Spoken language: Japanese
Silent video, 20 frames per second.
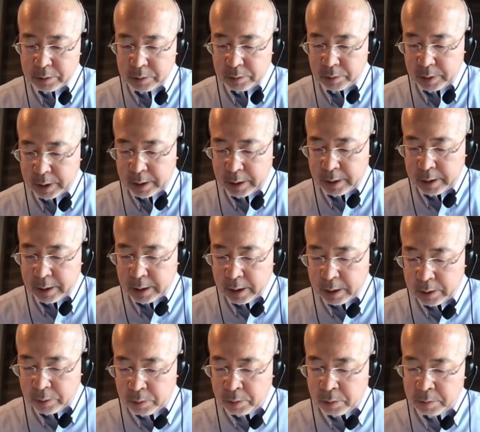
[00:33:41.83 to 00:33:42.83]
それから
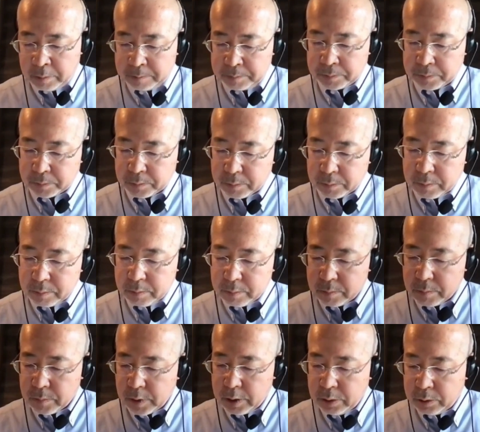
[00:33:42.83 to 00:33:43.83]

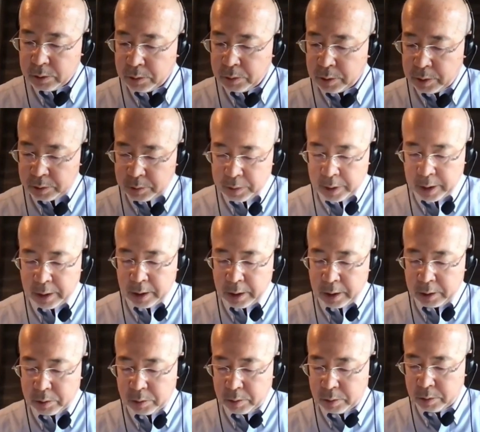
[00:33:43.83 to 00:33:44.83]
そうですね、
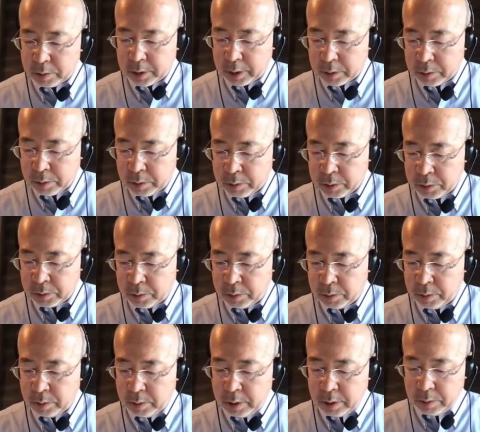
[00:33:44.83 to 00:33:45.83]
先ほど
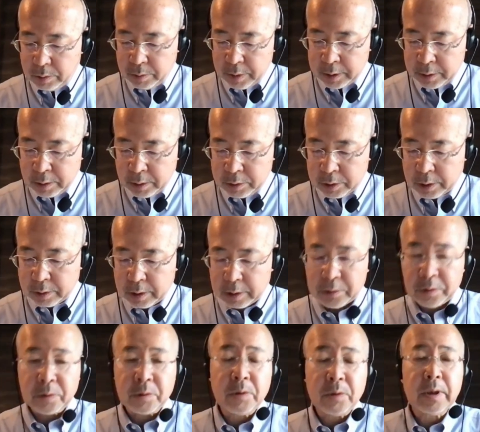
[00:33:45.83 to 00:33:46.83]
小原さんおっしゃった
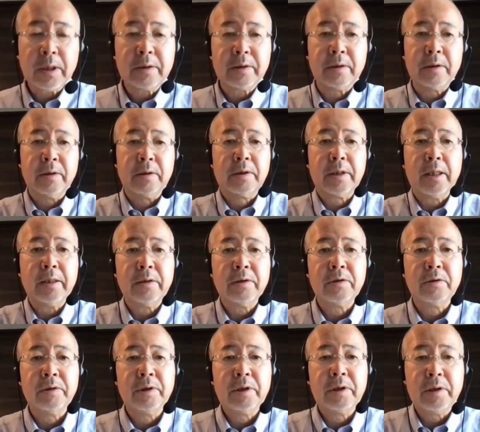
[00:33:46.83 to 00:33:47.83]
5月
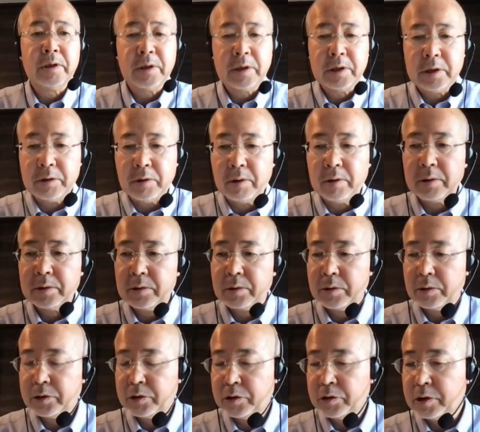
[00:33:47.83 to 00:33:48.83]
31日の
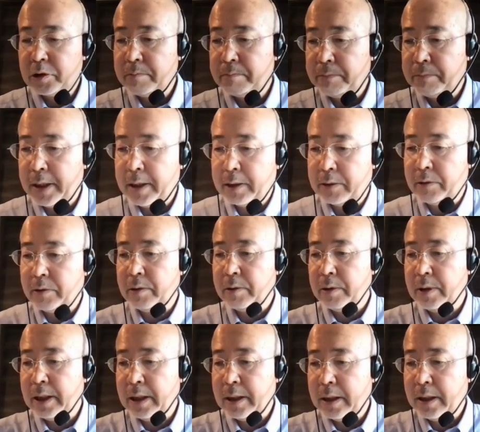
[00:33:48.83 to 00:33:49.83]
習近平
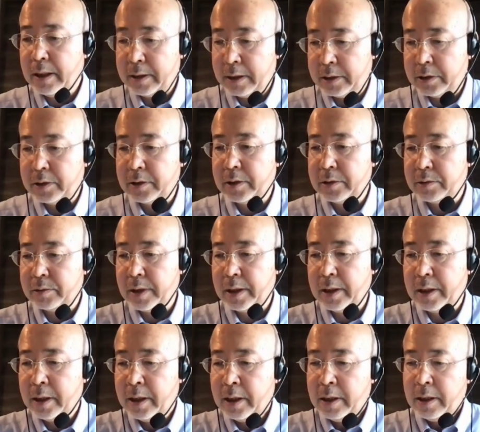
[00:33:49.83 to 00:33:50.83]
の話です
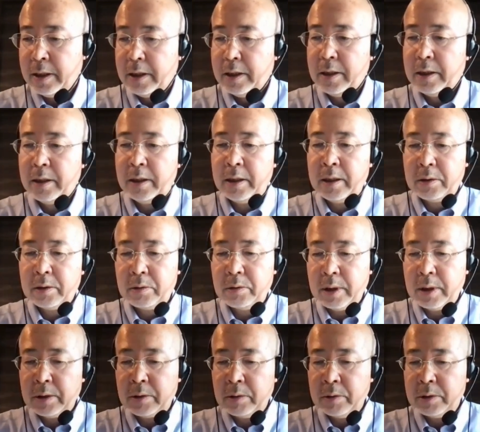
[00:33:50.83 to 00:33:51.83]
ね、
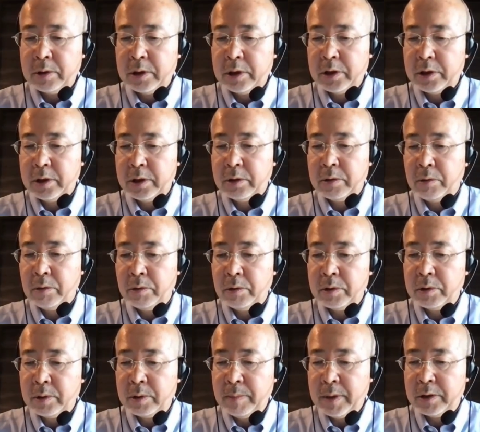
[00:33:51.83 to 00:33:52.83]
自信
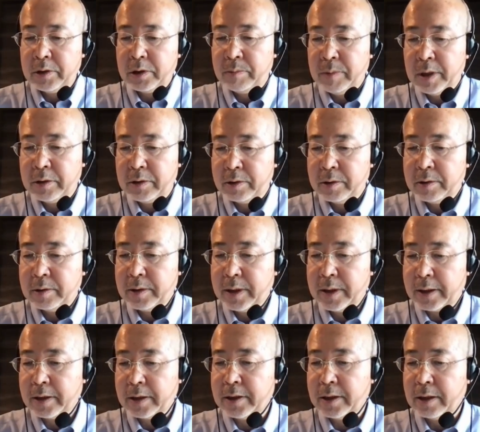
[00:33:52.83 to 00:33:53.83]
を示す
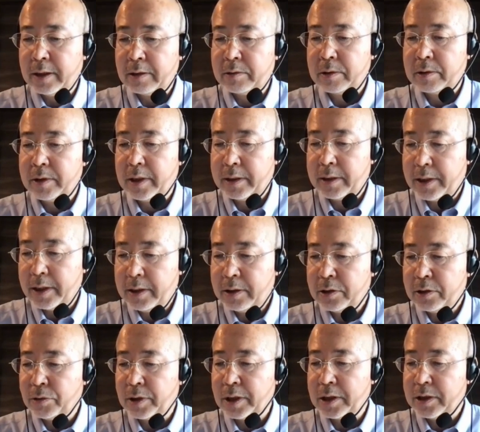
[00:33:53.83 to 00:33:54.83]
だけじゃなくて、謙
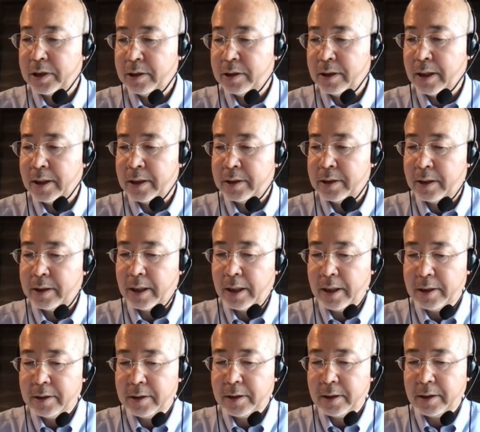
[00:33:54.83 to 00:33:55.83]
虚で信頼され、
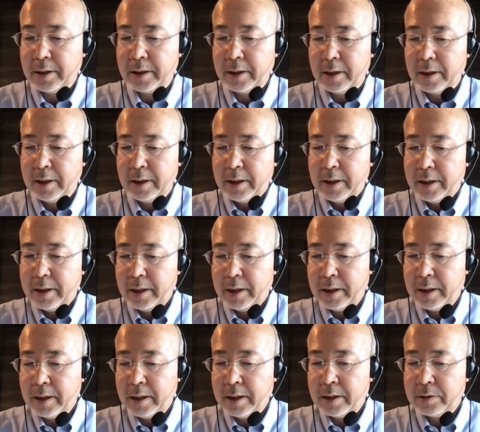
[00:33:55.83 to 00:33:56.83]
愛され、そ
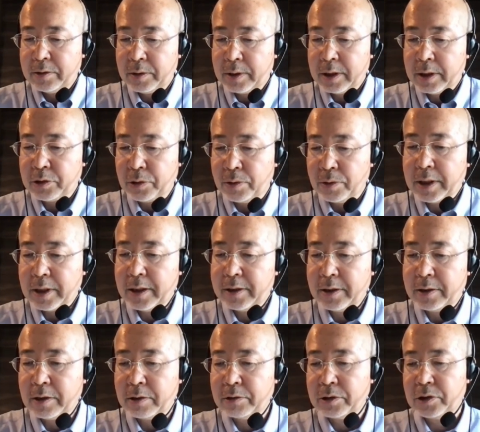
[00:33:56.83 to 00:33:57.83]
れから尊敬
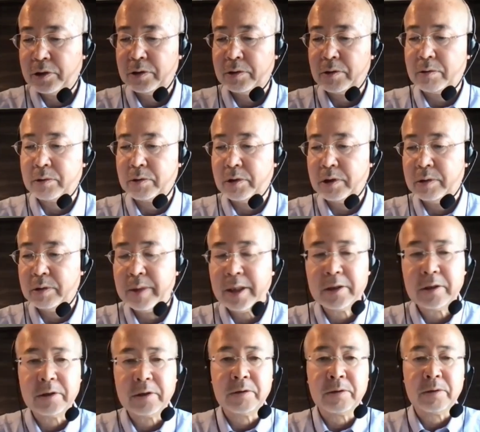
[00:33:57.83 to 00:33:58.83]
される中国の
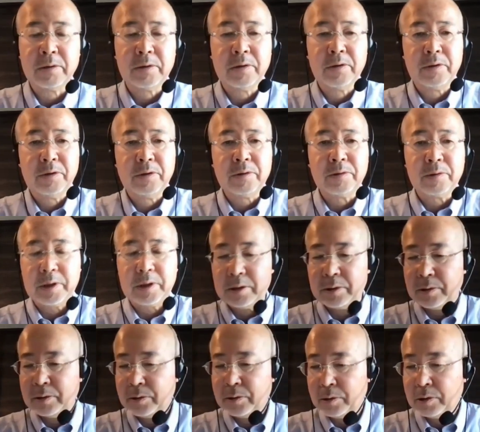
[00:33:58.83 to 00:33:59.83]
イメージ作り
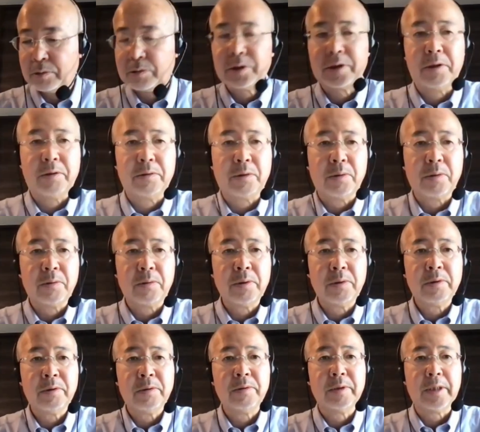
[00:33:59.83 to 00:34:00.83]
に努力せよと、こ
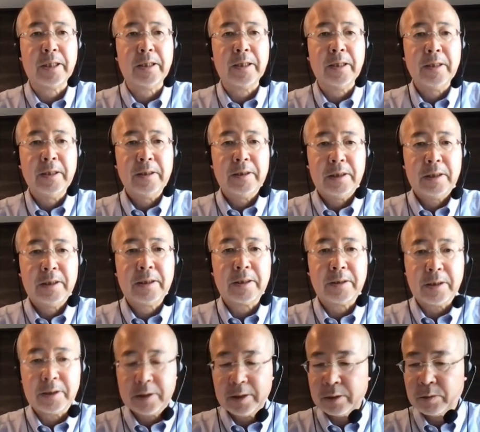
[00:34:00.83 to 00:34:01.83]
ういうふうな言い
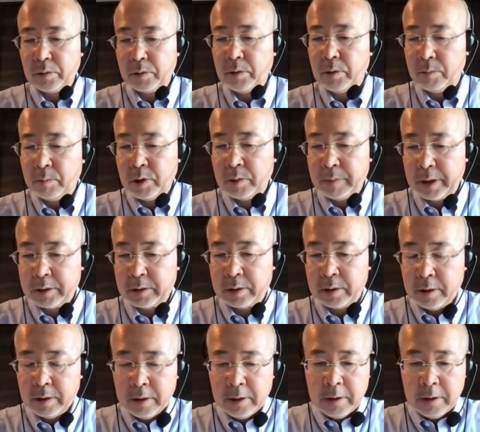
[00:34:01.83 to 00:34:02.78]
方だと思います。